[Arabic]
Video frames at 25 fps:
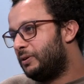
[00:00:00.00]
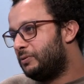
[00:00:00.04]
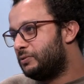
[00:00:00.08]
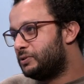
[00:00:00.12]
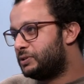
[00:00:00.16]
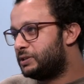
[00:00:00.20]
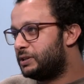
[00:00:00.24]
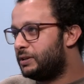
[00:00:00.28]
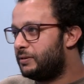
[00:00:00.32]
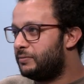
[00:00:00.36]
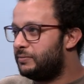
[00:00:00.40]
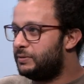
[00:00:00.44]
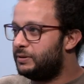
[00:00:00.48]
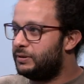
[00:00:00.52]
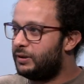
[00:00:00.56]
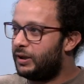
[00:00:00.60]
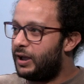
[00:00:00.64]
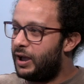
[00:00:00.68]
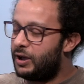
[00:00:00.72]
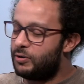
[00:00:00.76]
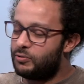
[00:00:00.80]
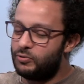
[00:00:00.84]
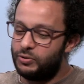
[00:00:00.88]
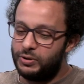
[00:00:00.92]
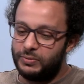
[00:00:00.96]
او السبب انه
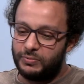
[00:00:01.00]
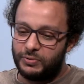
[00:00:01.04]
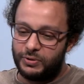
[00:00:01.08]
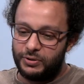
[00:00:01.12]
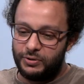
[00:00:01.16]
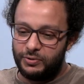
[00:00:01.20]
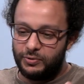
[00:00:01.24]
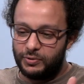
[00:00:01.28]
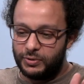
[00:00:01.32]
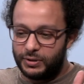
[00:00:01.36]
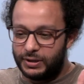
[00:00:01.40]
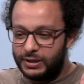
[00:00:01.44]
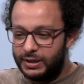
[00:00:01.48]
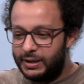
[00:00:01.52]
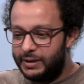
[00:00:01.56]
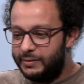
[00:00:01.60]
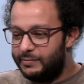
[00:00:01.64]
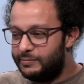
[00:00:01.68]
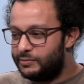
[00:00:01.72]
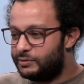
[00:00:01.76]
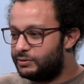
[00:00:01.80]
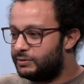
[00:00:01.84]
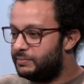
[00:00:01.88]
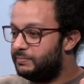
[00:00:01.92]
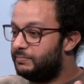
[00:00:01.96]
حكوا يمكن اوكي
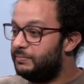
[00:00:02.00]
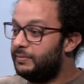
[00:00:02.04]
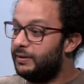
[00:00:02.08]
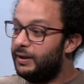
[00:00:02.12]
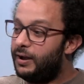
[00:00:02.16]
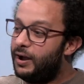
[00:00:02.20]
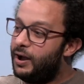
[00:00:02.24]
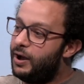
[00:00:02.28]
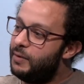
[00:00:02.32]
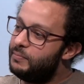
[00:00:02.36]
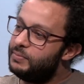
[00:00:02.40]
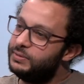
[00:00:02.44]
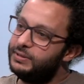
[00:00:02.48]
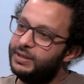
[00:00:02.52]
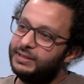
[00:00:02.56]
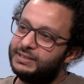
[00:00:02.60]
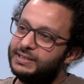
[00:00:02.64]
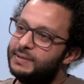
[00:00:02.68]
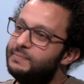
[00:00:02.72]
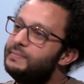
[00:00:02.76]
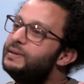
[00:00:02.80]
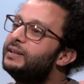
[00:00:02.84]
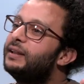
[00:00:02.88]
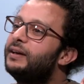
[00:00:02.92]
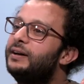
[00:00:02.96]
مش آه، بدي
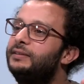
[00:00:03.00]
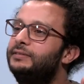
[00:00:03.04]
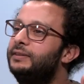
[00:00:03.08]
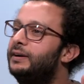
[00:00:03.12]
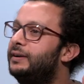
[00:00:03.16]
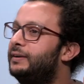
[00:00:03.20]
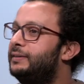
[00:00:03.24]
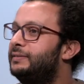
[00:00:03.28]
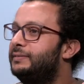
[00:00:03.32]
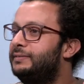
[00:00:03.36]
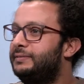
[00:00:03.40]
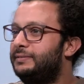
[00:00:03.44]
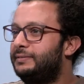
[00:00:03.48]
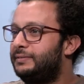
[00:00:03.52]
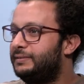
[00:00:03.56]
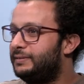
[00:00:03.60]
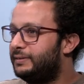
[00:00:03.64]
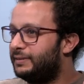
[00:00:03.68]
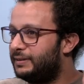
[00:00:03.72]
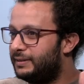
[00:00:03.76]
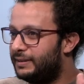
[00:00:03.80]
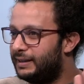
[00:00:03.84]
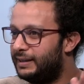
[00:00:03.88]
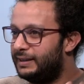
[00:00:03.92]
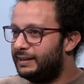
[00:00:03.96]
اسميه القدر
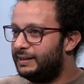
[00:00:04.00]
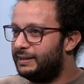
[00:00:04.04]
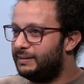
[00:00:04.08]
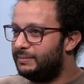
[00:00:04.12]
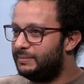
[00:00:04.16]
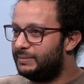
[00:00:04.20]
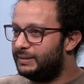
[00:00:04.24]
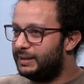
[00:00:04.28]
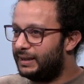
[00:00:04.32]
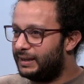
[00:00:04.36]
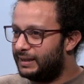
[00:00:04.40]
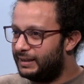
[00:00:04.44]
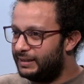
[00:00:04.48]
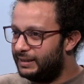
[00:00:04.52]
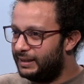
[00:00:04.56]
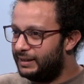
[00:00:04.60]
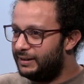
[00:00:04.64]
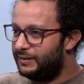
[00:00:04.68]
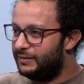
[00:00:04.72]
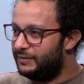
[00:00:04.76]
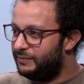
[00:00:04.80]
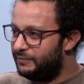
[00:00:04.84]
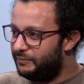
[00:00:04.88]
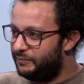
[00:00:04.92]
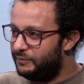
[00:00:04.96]
يعني بدك
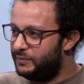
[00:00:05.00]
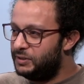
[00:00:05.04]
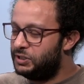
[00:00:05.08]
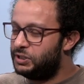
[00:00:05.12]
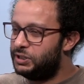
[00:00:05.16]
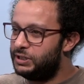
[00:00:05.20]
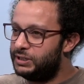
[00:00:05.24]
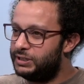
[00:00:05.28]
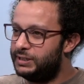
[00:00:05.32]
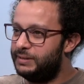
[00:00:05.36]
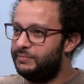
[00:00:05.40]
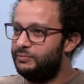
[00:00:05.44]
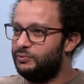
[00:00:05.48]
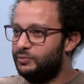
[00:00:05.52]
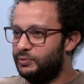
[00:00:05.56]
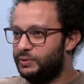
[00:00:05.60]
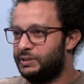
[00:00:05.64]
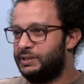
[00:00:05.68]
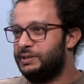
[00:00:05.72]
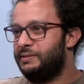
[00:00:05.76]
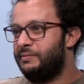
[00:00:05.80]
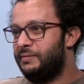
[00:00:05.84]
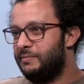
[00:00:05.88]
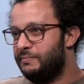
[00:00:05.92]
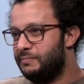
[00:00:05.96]
يعني ما فيش شيء بدون
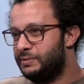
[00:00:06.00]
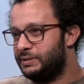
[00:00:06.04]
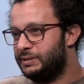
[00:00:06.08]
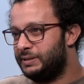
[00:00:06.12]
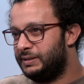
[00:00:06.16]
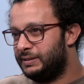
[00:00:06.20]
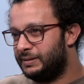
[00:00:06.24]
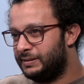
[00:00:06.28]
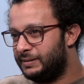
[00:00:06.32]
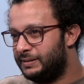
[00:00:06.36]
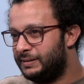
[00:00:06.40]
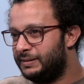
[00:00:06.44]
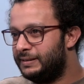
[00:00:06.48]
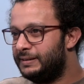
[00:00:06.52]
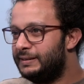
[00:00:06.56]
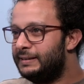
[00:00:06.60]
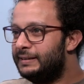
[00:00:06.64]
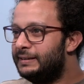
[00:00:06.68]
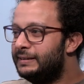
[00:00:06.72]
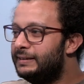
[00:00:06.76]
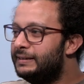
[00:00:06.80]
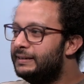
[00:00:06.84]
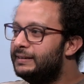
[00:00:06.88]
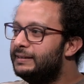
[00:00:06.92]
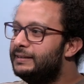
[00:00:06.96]
سبب بصير نعم.
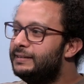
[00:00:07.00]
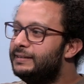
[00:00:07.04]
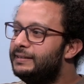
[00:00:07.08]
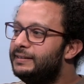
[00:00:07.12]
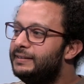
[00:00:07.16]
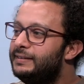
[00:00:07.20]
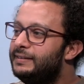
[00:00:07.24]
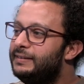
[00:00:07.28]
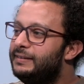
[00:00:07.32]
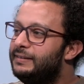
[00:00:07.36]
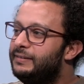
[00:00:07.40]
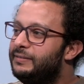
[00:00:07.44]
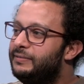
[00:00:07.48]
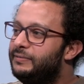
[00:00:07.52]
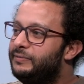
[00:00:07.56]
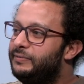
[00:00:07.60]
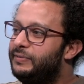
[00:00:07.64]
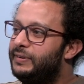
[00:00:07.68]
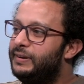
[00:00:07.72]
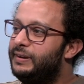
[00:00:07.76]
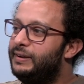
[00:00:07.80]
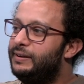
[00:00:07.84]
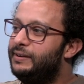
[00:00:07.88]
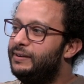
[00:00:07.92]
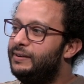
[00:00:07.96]

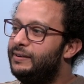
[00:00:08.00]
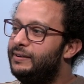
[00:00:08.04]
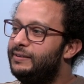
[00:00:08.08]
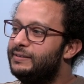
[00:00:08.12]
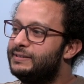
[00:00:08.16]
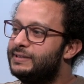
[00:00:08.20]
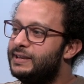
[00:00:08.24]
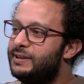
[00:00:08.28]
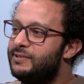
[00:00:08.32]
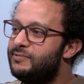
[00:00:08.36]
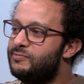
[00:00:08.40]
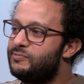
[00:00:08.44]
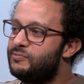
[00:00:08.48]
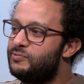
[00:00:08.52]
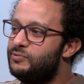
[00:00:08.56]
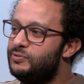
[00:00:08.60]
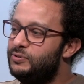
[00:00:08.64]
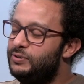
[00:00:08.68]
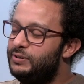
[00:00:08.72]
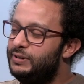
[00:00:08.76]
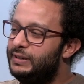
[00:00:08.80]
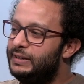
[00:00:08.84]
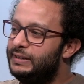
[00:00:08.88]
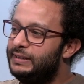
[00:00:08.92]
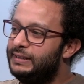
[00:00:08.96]
فزي ما
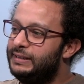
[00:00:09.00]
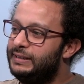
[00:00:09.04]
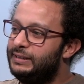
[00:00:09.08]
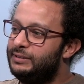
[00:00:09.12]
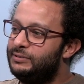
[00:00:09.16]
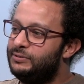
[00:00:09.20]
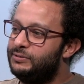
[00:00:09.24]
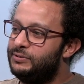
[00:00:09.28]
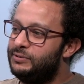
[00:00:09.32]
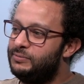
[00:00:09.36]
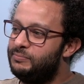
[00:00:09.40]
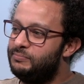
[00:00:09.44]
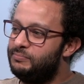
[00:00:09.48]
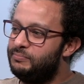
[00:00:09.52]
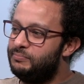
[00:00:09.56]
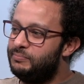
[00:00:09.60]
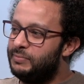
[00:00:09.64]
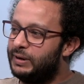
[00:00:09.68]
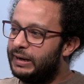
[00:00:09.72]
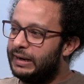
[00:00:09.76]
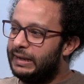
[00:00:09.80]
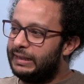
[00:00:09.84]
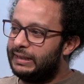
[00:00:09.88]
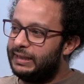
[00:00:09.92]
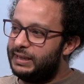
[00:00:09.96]
بقول يعني انه
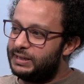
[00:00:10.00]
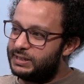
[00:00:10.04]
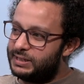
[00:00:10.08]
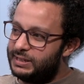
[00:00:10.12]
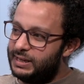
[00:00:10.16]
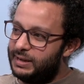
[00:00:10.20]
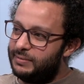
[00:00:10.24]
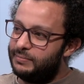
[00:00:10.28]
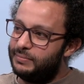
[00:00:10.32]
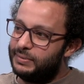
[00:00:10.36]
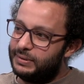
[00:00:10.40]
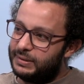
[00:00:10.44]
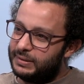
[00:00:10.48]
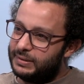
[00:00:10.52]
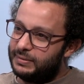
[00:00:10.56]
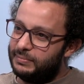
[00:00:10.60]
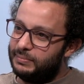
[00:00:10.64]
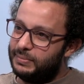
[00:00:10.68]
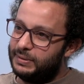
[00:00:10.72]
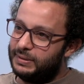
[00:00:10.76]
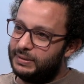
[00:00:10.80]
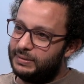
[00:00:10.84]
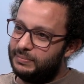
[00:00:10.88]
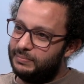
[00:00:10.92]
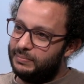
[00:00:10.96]
مرات اشياء بت
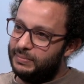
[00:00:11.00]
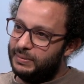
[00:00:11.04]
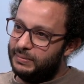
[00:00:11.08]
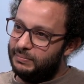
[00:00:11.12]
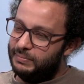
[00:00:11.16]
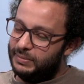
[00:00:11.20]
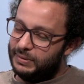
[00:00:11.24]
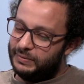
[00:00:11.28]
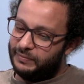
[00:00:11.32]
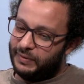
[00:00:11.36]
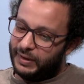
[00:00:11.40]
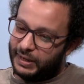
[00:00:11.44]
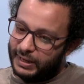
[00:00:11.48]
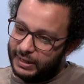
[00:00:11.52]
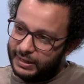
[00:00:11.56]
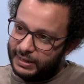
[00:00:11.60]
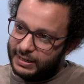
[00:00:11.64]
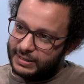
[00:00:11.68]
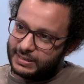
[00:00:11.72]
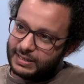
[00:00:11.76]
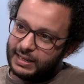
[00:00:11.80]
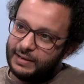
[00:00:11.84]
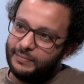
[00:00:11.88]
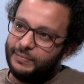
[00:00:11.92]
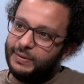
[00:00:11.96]
بت بتفكرنا
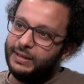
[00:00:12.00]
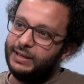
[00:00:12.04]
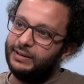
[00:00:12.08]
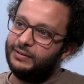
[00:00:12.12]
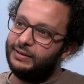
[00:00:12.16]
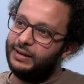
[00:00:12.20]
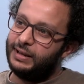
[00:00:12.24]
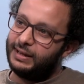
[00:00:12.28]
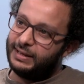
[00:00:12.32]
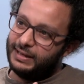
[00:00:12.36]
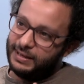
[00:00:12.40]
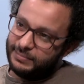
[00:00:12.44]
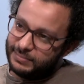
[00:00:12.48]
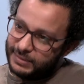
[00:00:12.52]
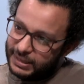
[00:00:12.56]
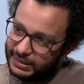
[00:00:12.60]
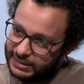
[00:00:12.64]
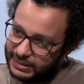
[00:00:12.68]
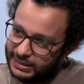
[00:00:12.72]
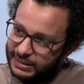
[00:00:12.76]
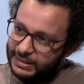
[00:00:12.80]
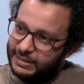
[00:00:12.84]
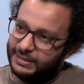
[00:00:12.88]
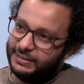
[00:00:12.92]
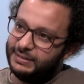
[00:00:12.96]
سلبيه ولكنها
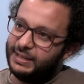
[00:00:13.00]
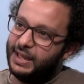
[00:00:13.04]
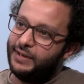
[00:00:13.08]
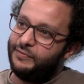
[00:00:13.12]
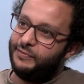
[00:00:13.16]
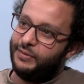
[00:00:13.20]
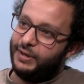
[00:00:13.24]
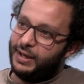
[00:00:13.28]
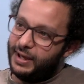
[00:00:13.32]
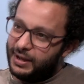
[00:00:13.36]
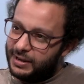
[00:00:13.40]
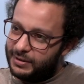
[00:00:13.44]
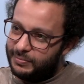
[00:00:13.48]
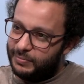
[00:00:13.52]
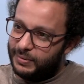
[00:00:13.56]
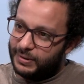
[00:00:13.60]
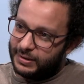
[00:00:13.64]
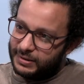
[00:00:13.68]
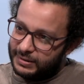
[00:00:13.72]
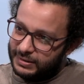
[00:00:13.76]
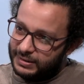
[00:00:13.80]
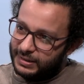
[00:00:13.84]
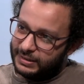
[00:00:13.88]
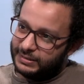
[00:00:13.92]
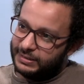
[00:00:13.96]
بتعطيك دافع
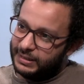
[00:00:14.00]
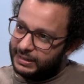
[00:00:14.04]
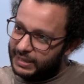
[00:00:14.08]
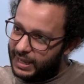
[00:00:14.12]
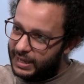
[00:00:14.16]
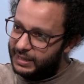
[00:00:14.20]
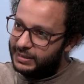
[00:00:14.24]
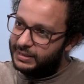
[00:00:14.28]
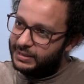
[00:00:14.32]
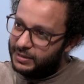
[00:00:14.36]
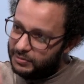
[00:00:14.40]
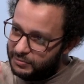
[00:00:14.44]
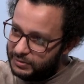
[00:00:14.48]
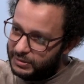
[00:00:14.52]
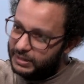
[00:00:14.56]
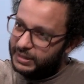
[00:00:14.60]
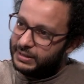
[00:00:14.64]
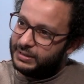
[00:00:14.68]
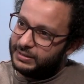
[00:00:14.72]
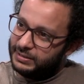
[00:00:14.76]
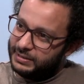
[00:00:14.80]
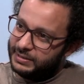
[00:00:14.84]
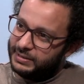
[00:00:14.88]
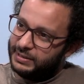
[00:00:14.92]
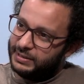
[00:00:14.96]
اكبر انك تتحدى وانك